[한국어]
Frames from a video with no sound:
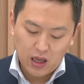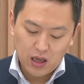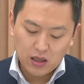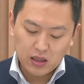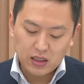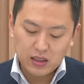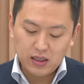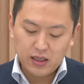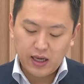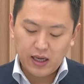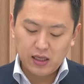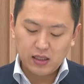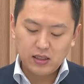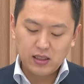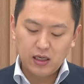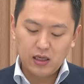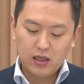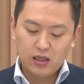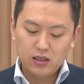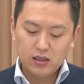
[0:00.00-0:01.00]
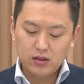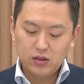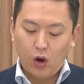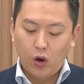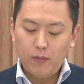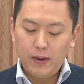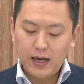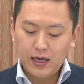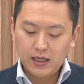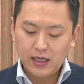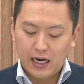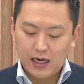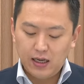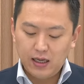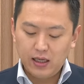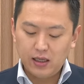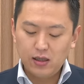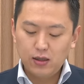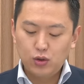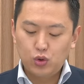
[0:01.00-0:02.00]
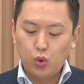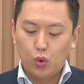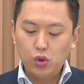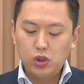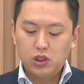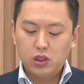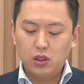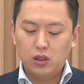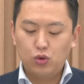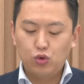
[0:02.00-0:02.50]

근데 이제 그 서막을 알리는 졸츠